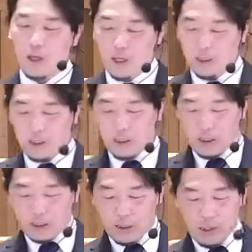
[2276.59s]
えー、ぜひ
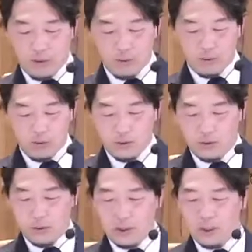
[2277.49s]
ですねこの、
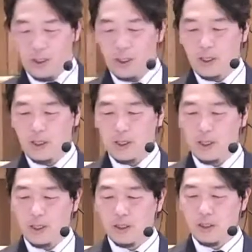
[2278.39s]

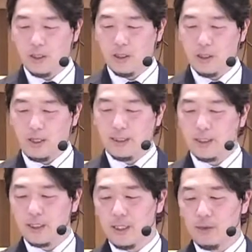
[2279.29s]
えー、
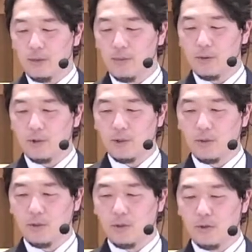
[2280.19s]
話し合いのための質
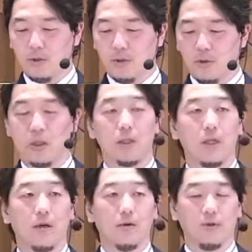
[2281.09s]
問です
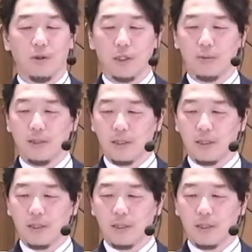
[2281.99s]
ねこの一番